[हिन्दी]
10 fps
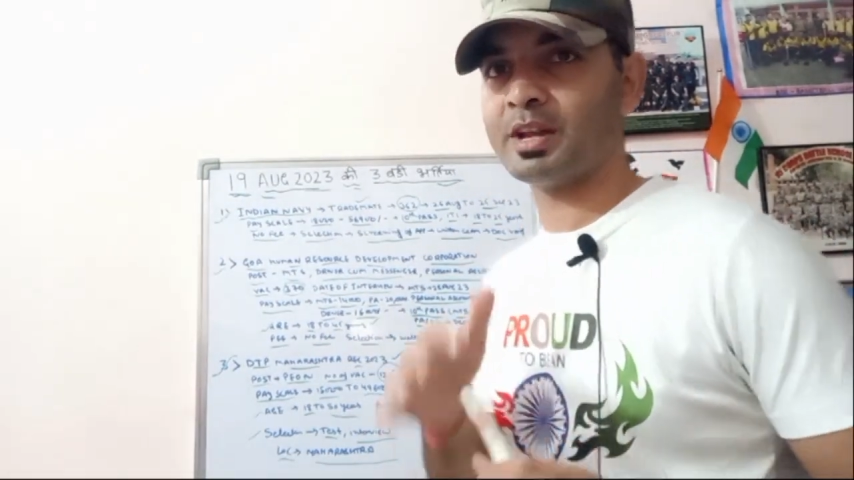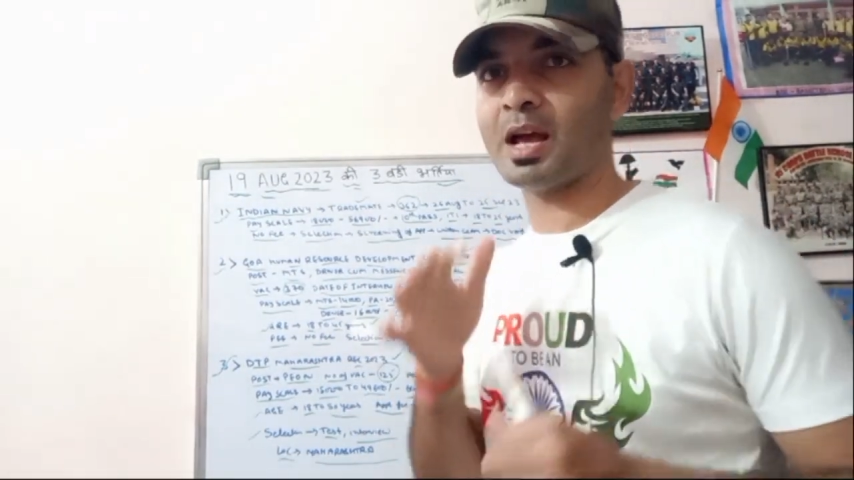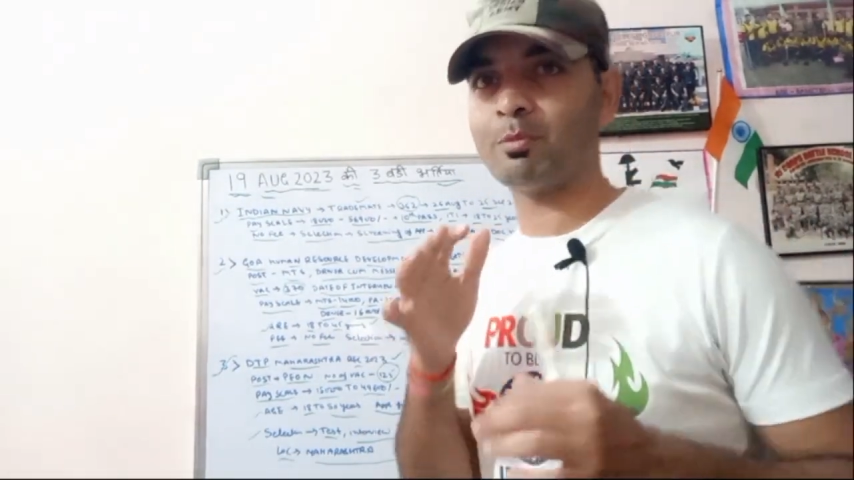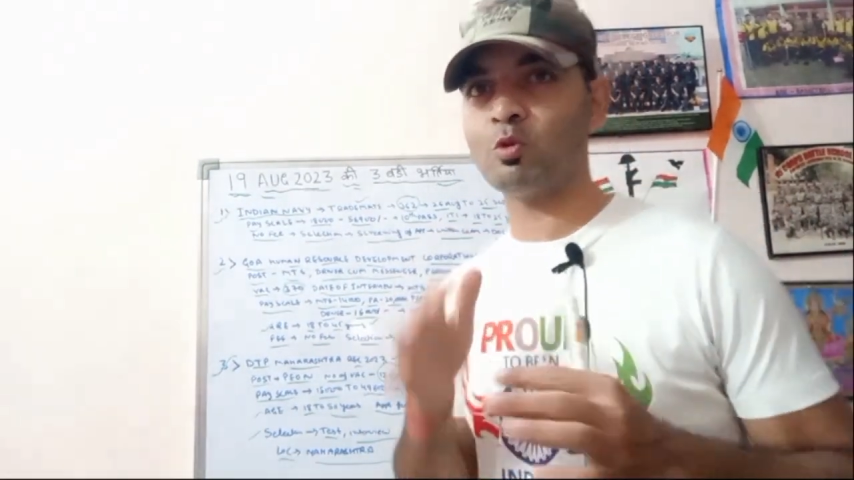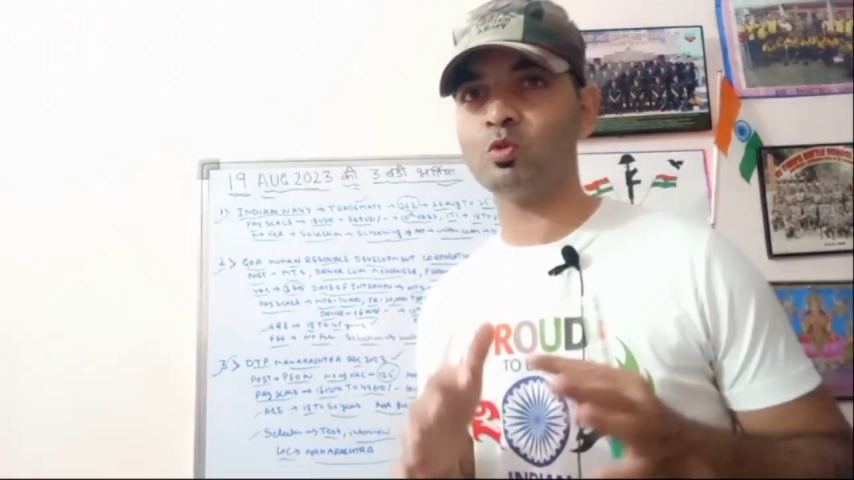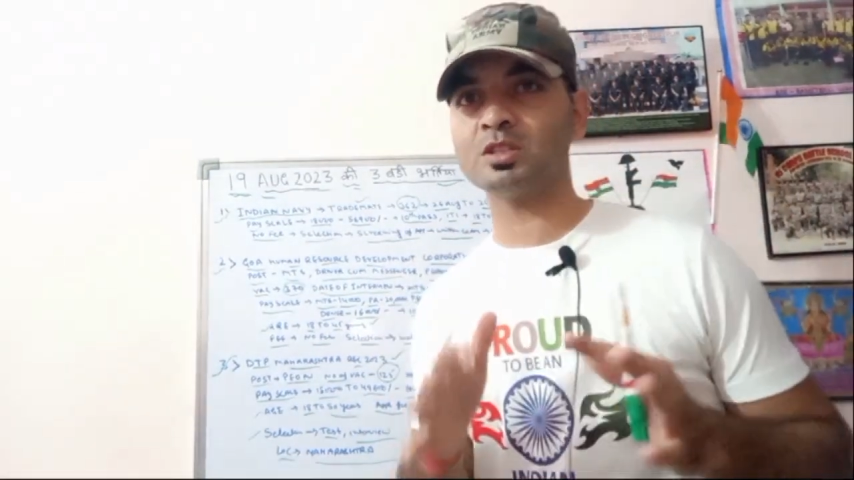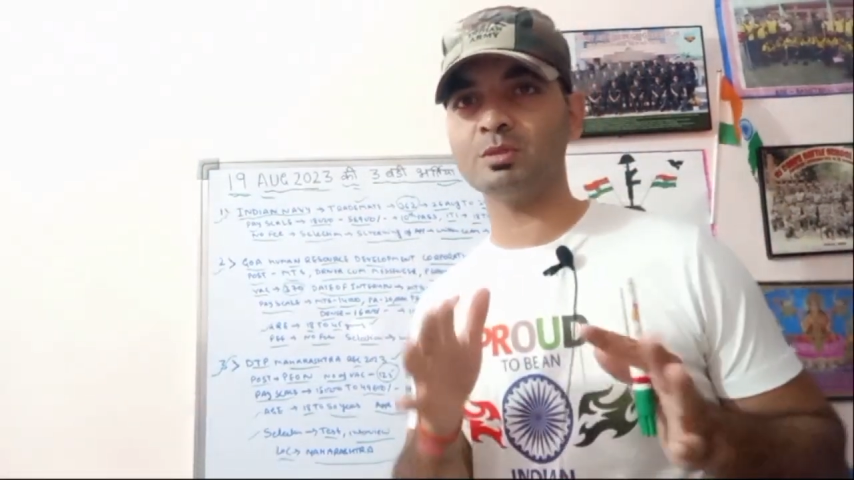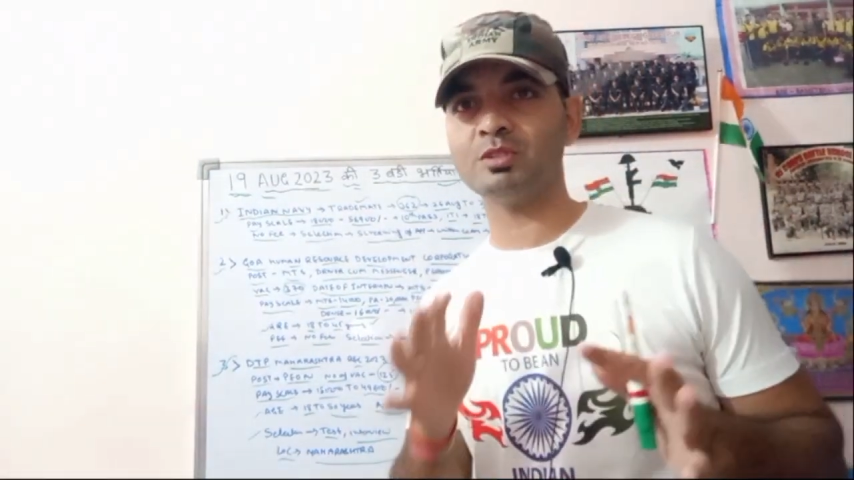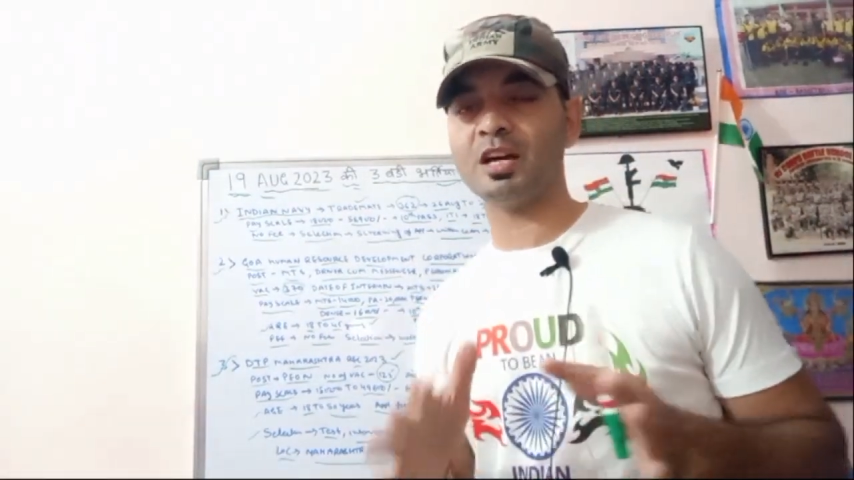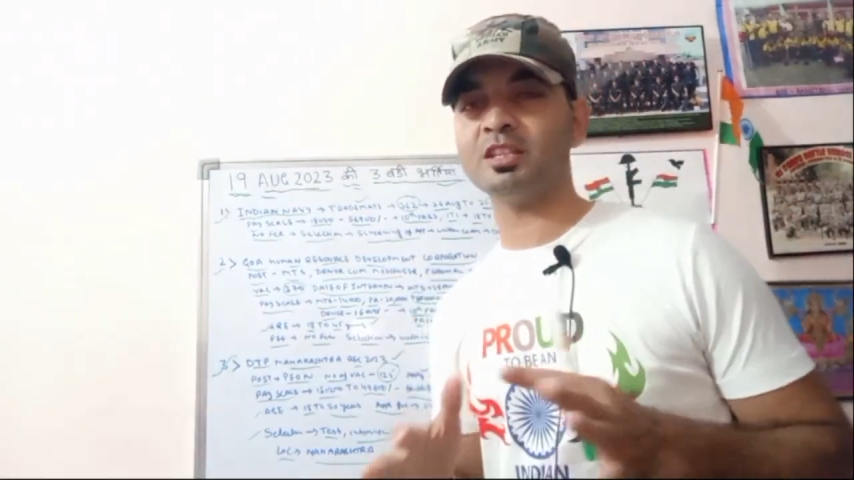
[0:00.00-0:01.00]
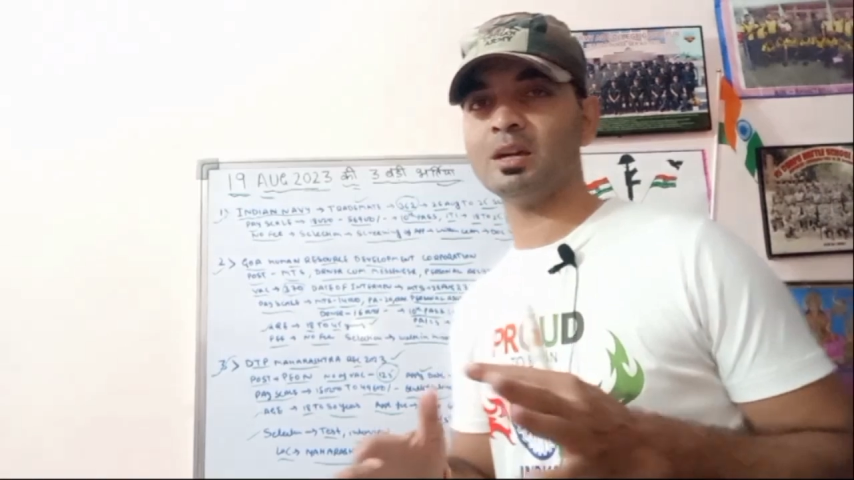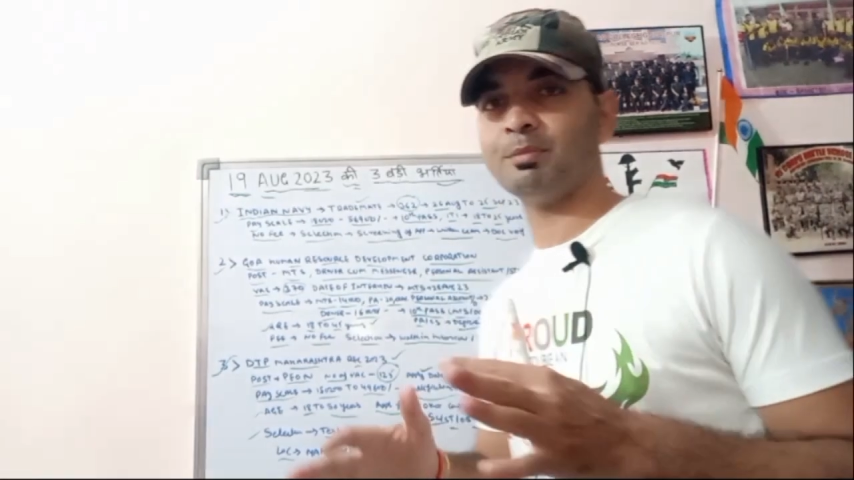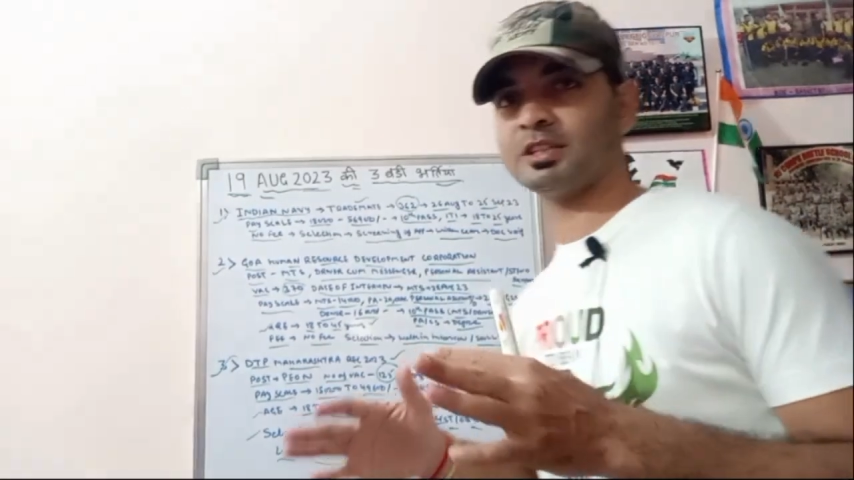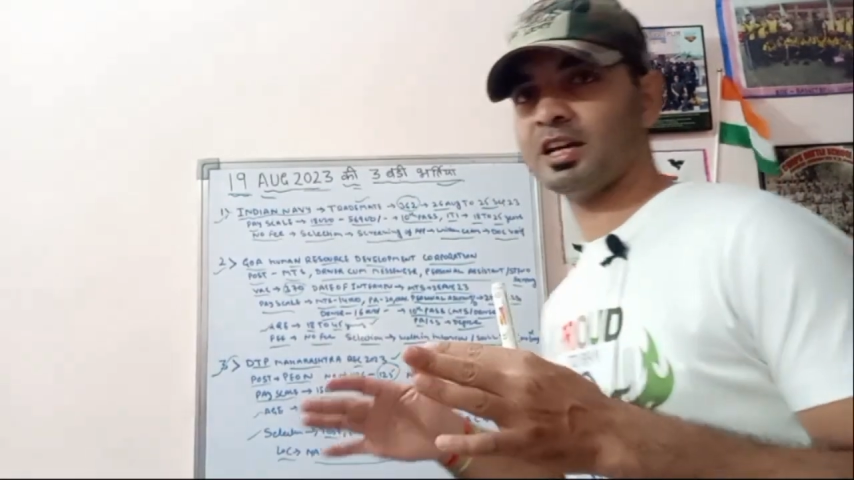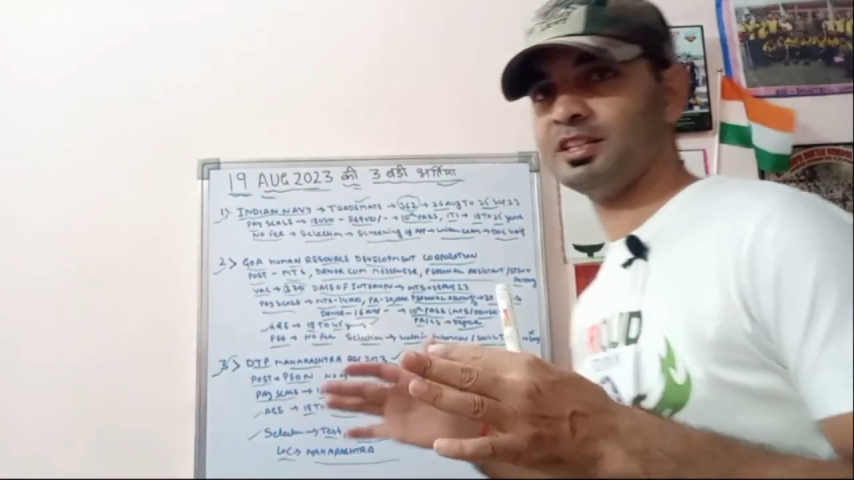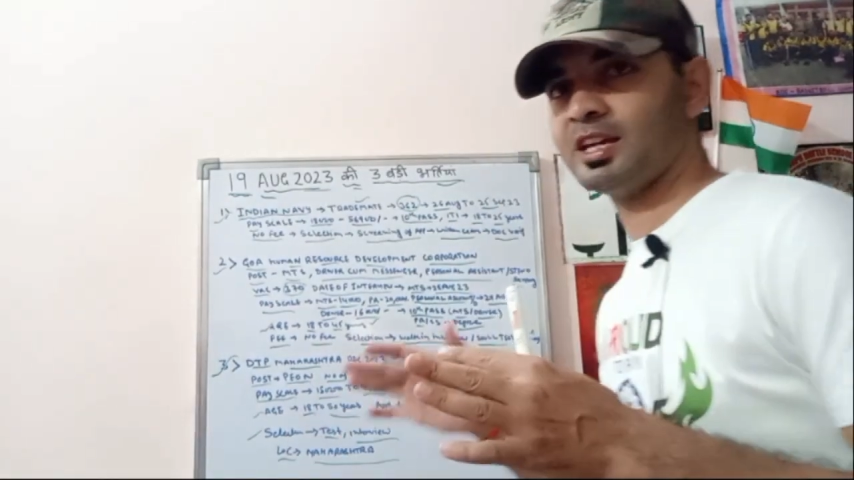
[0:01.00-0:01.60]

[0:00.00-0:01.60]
मैंने आप लोगों को समझा दी है बता दी